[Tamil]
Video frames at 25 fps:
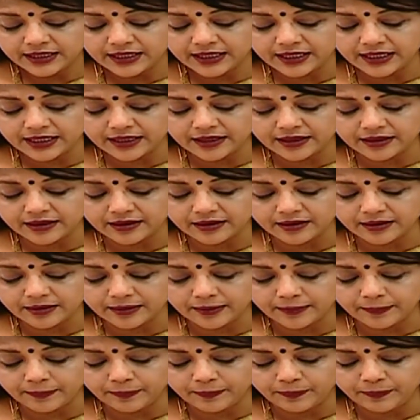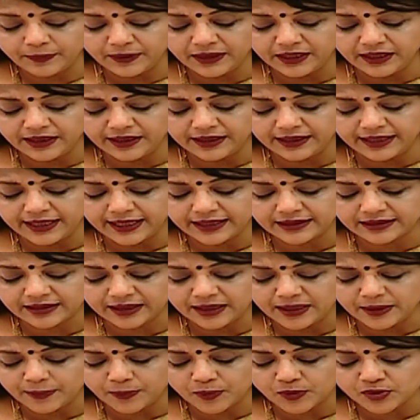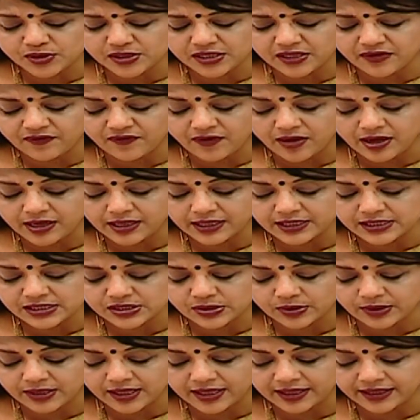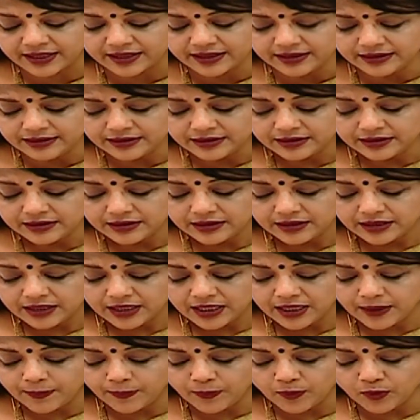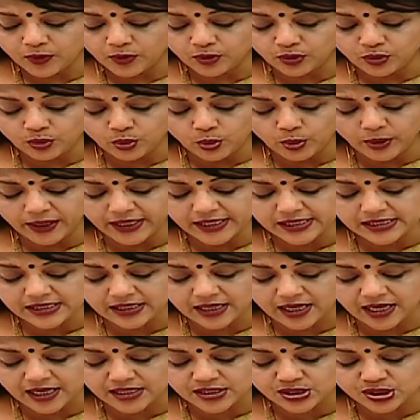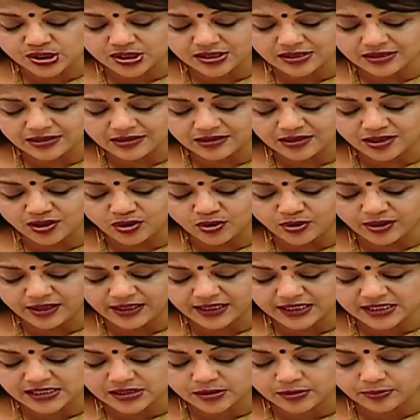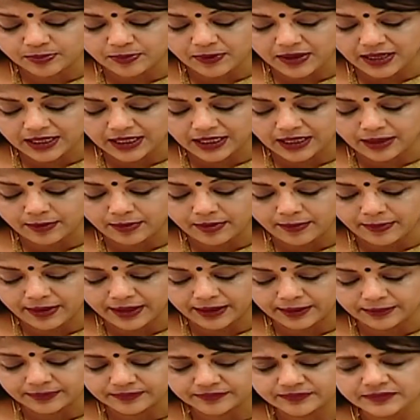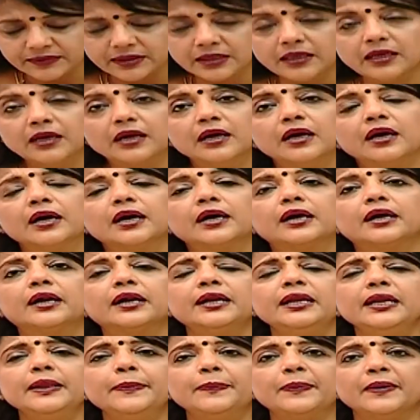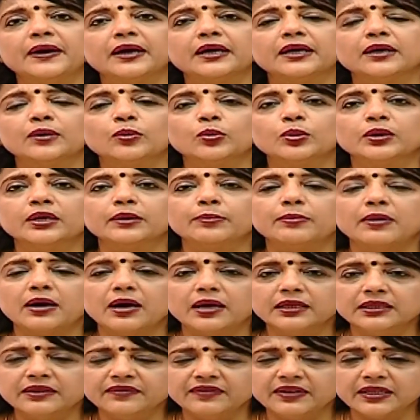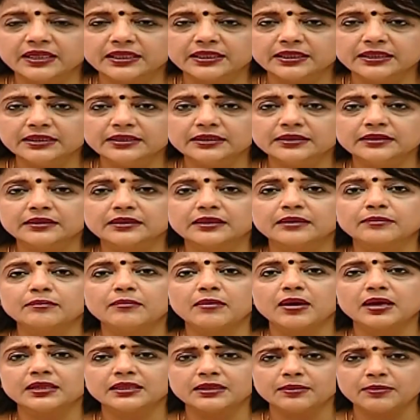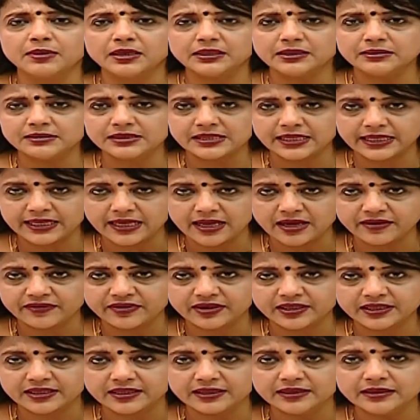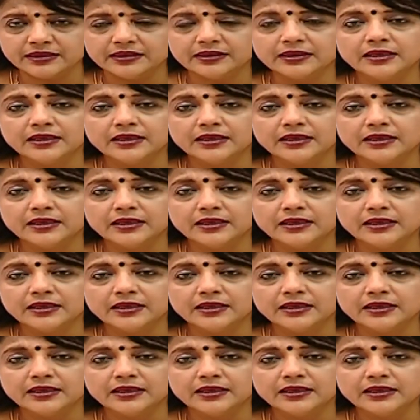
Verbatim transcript: நீங்கள் பீரியட் டேட் தள்ளி போச்சுன்னா வாங்கன்னு சொன்னாங்க இப்போது டூ டேஸ் ஆச்சு யூரின் டெஸ்ட் பார்க்கலாமா மேடம் கண்டிப்பாக உங்கள் மாதவிலக்கு மாத மாதம் சரியாக வருது